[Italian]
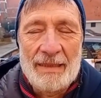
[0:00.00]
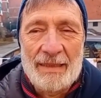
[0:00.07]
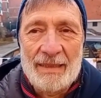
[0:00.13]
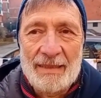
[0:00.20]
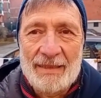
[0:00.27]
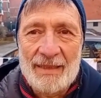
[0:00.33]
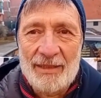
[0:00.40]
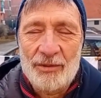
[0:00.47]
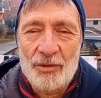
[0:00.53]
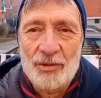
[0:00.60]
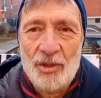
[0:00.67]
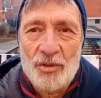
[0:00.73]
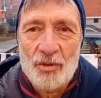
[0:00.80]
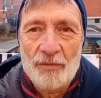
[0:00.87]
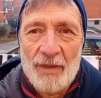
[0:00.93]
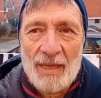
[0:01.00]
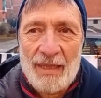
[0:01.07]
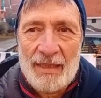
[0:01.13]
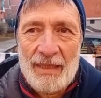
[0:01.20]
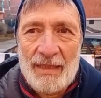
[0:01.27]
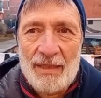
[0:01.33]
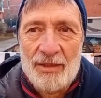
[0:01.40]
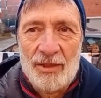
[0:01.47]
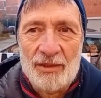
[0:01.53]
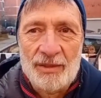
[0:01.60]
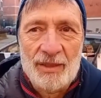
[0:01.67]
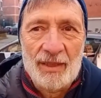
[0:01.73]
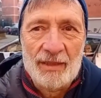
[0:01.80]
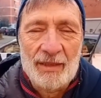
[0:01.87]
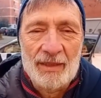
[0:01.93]
Sesto San Giovanni c'è
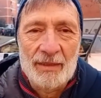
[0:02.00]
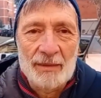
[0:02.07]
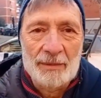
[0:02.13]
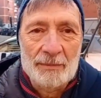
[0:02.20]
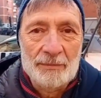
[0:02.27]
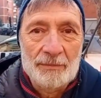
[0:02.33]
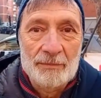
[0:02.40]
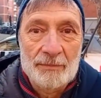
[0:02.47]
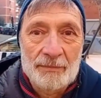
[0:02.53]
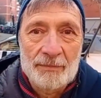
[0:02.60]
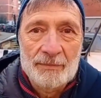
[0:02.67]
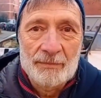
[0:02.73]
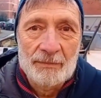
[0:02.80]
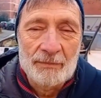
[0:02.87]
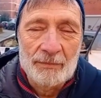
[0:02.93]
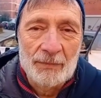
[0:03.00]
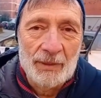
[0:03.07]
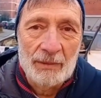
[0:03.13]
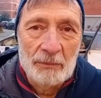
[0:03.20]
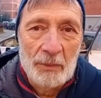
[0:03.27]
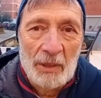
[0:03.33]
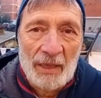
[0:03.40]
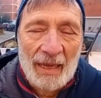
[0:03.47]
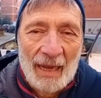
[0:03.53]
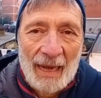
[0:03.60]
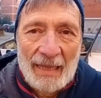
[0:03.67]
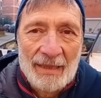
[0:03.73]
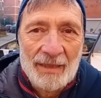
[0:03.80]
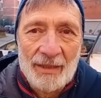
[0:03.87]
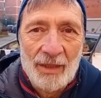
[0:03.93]
stata una
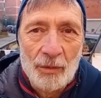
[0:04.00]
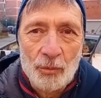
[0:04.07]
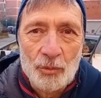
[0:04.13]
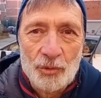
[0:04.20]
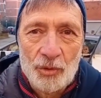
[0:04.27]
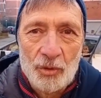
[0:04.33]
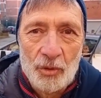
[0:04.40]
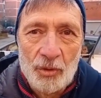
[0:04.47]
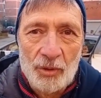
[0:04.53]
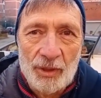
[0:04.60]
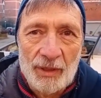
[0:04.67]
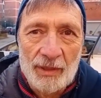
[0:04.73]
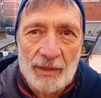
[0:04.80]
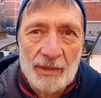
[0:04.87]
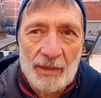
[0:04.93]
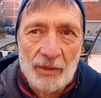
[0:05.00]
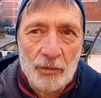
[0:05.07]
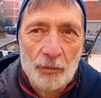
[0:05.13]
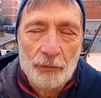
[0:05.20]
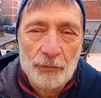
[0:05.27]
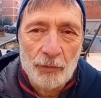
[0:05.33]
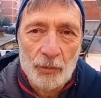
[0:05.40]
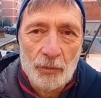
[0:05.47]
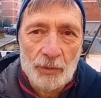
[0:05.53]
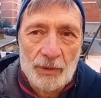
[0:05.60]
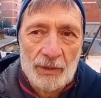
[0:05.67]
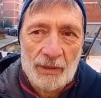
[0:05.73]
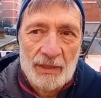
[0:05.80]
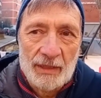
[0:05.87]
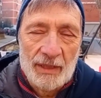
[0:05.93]
grande delusione nei
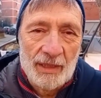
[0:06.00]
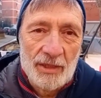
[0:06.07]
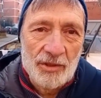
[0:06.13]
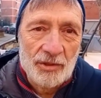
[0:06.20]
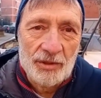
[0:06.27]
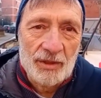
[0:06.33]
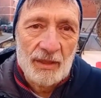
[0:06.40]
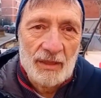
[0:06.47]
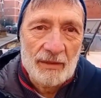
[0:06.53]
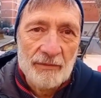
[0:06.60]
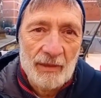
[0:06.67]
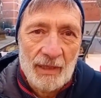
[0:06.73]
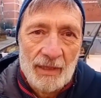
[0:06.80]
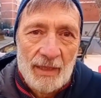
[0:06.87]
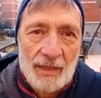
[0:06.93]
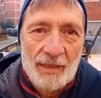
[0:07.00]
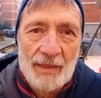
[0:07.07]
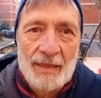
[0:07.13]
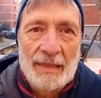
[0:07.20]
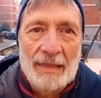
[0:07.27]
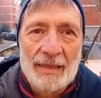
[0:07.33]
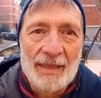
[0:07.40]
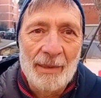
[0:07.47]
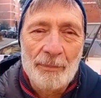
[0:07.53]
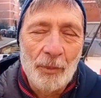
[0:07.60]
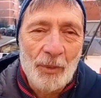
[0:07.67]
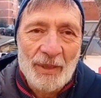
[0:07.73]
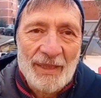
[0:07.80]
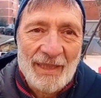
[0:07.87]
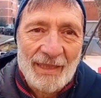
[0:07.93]
confronti di chi gestiva la
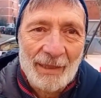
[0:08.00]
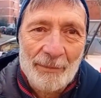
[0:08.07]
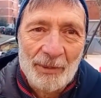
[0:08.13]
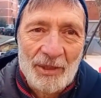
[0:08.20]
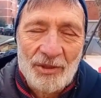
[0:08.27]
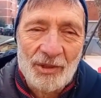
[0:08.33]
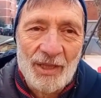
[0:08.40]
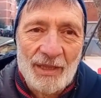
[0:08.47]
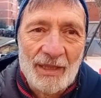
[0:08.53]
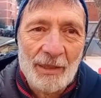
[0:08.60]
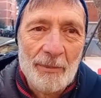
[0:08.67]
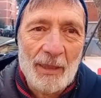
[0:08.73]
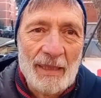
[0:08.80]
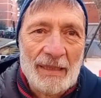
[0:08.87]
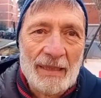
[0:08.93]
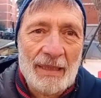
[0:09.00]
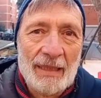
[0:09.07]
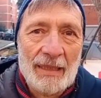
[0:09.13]
politica precedentemente